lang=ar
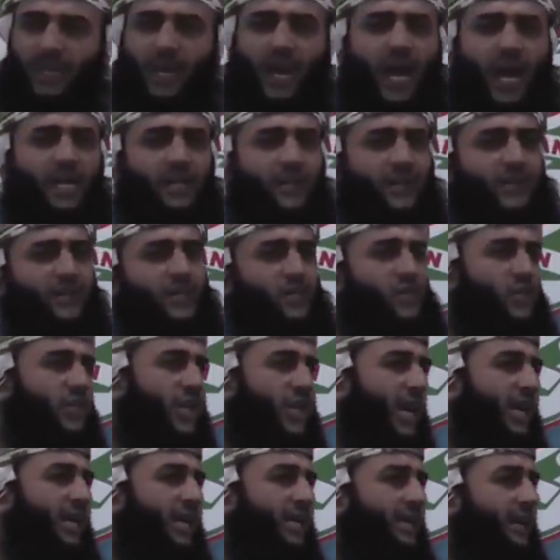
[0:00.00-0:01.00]
حدثت
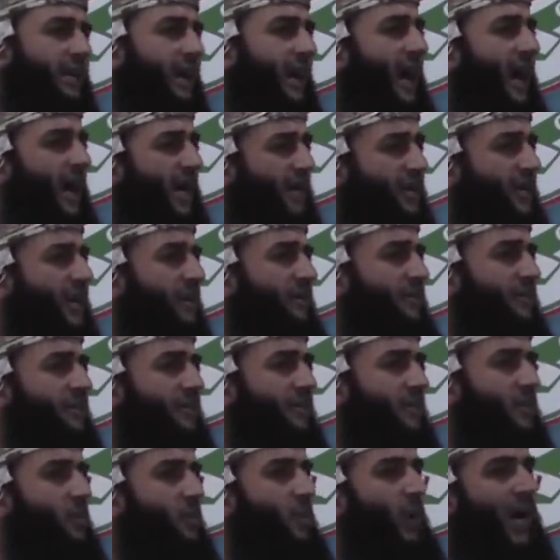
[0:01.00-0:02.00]
إشكالية أعظم
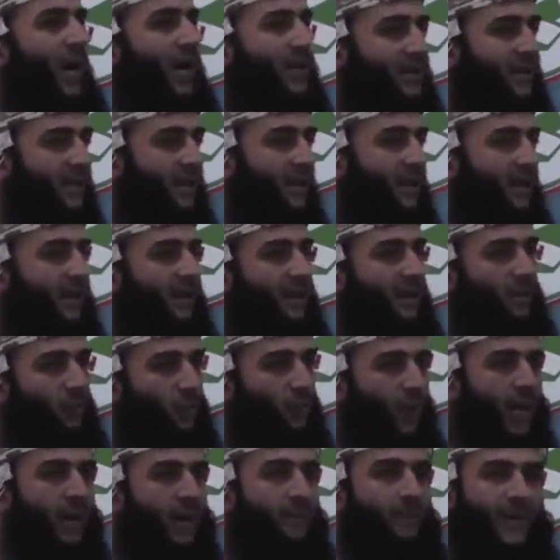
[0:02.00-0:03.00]
وأدهى
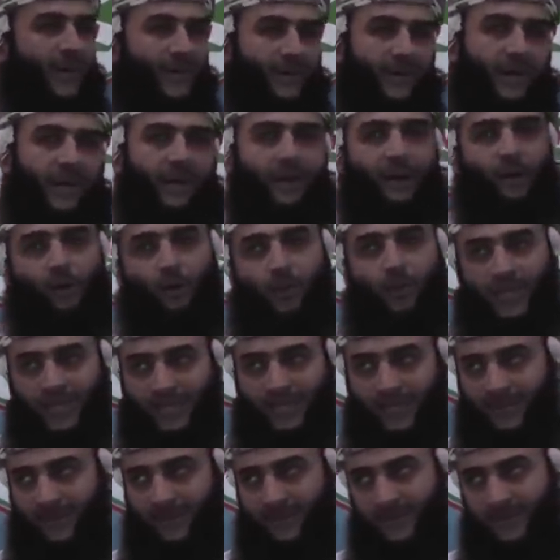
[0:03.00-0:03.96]
وأمر على عمان